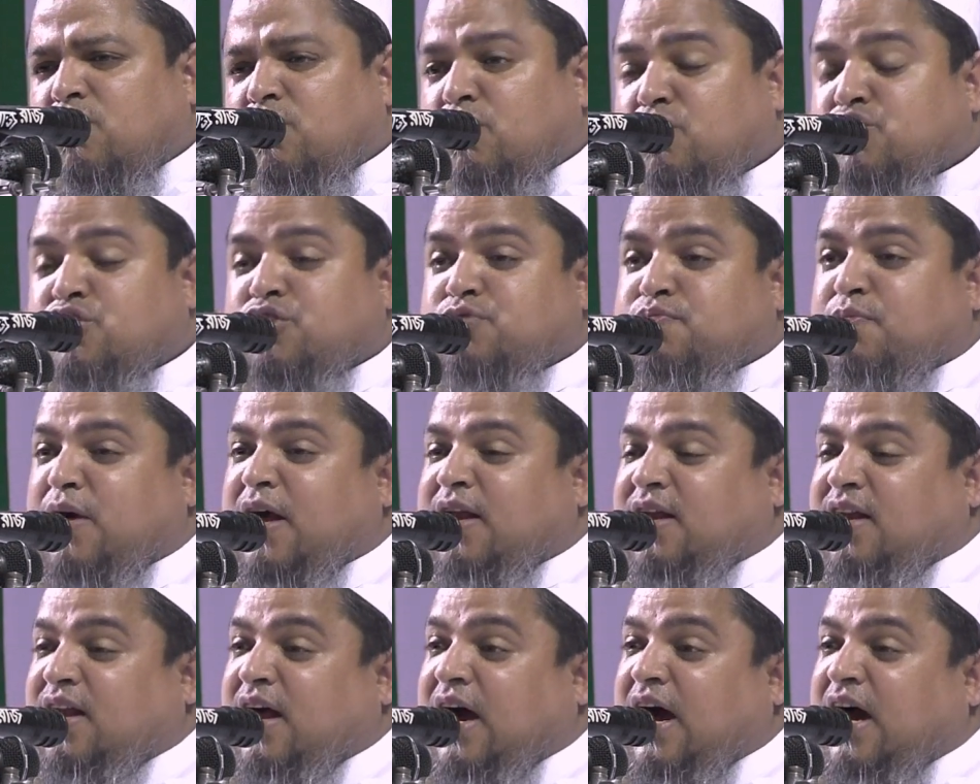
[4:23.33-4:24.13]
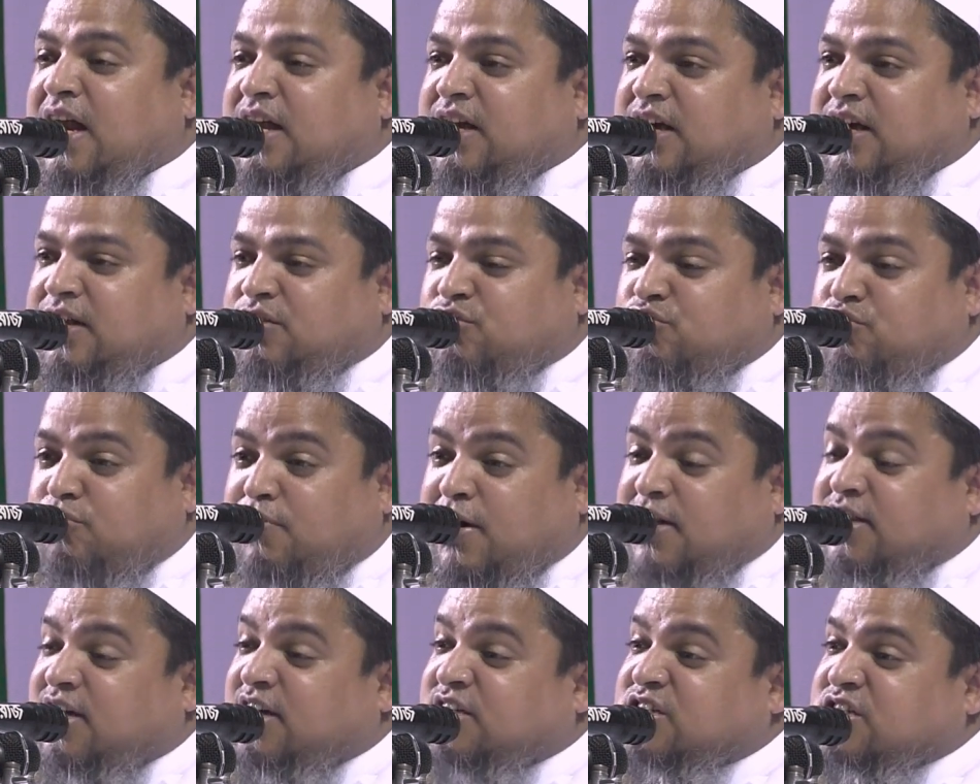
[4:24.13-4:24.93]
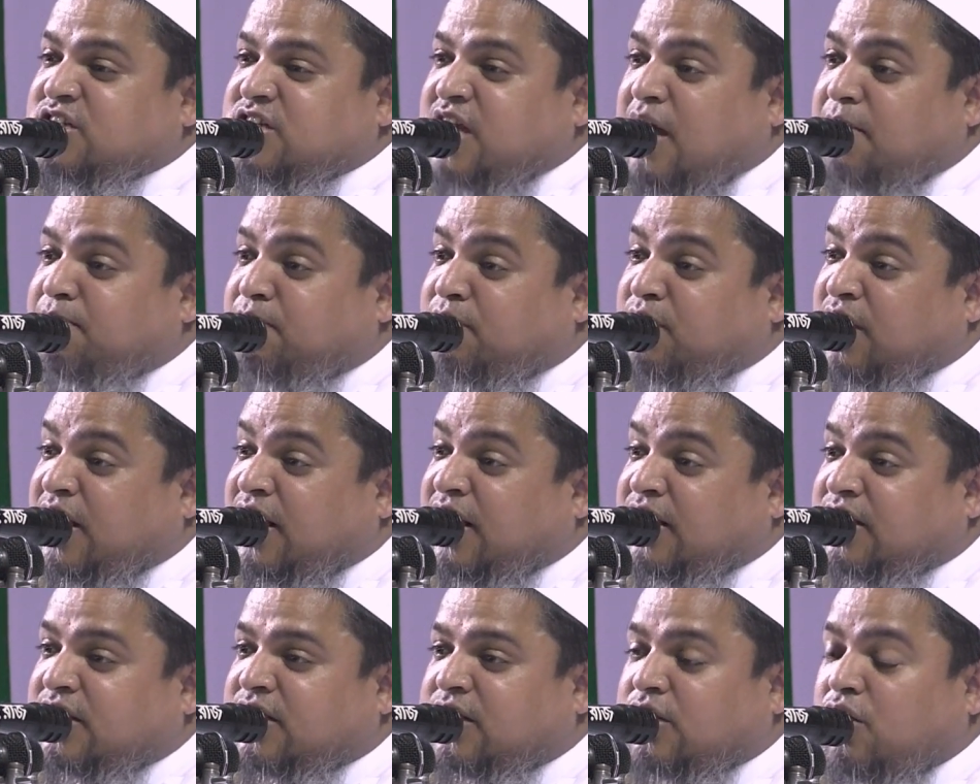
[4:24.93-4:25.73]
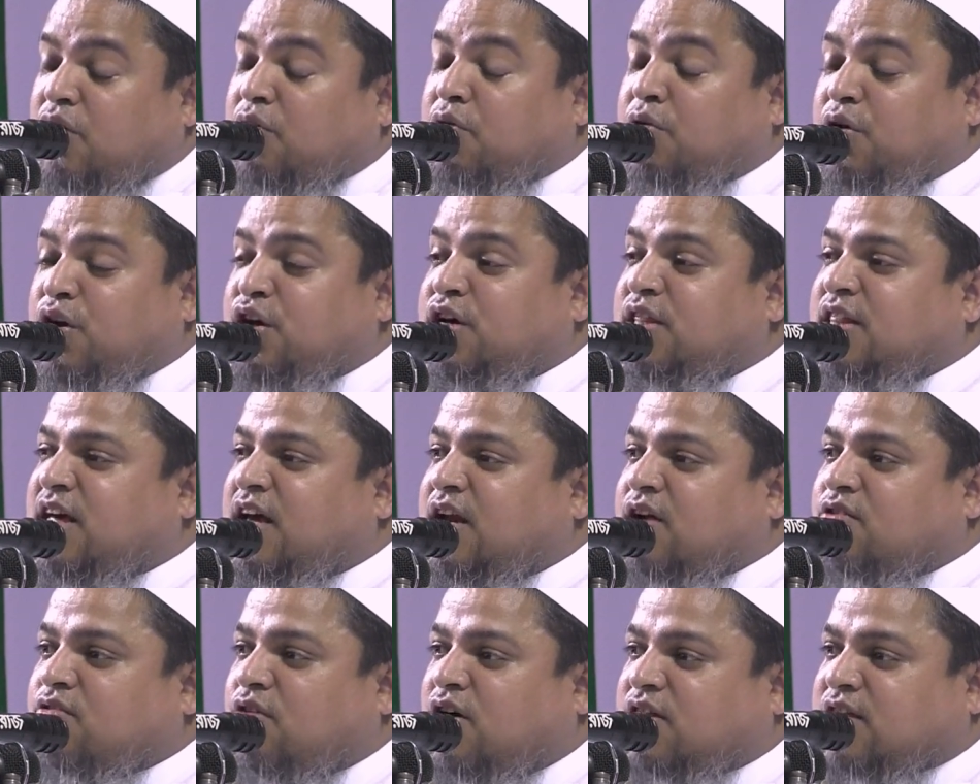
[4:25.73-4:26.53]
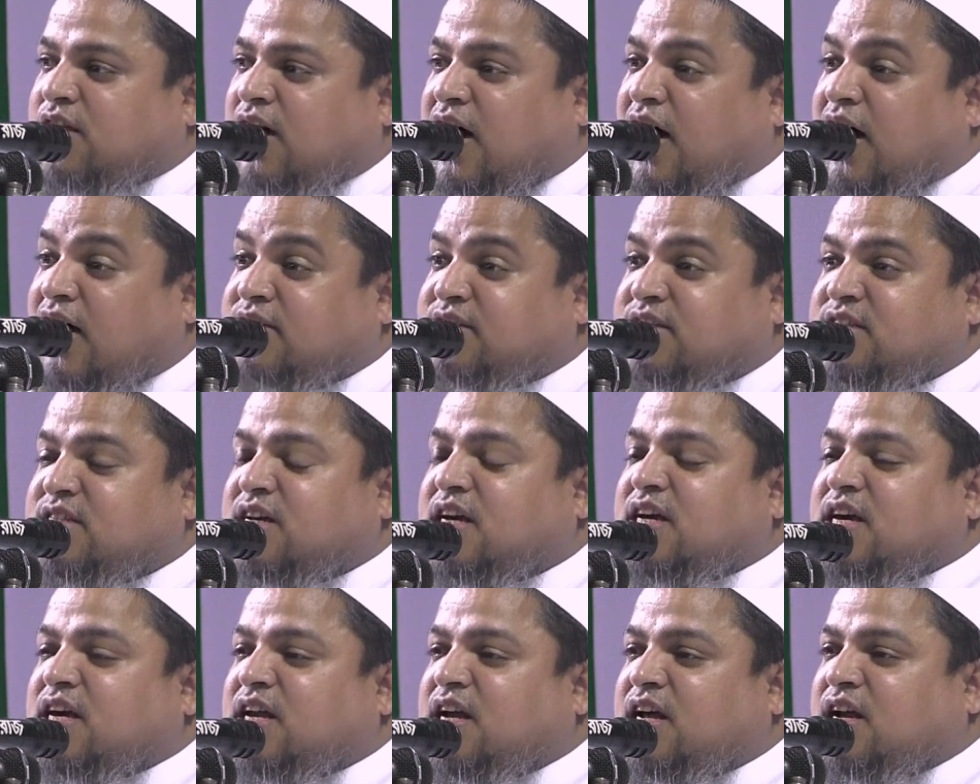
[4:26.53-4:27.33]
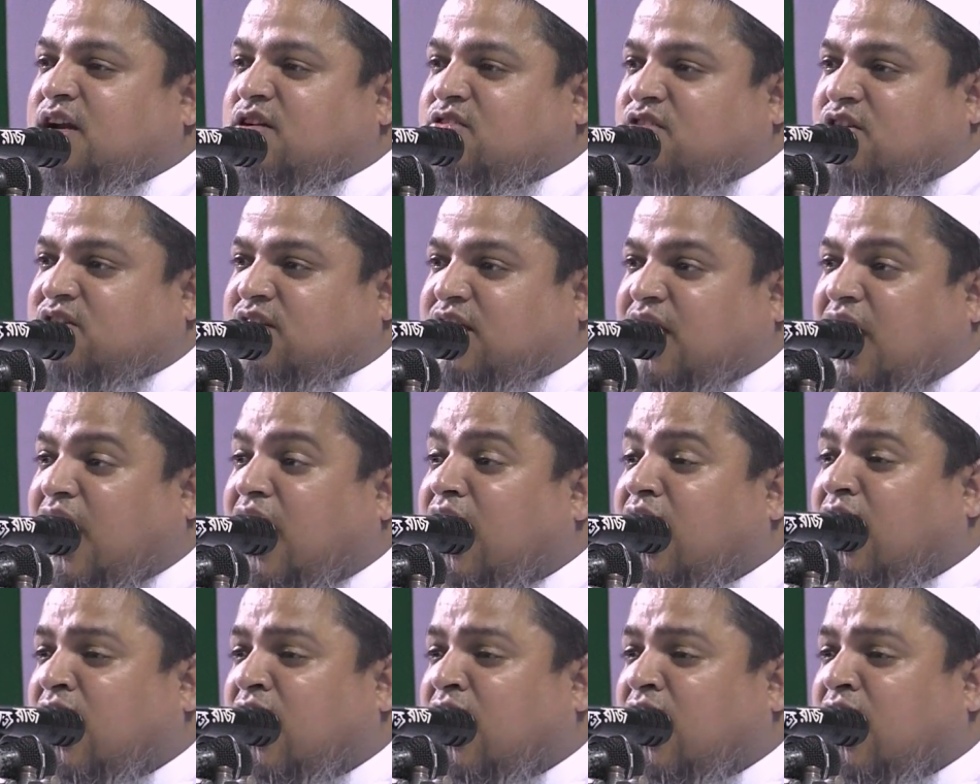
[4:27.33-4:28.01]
ওসমান আলী তোমাদের সামনে তৌহিদের কথা জিকিরের কথা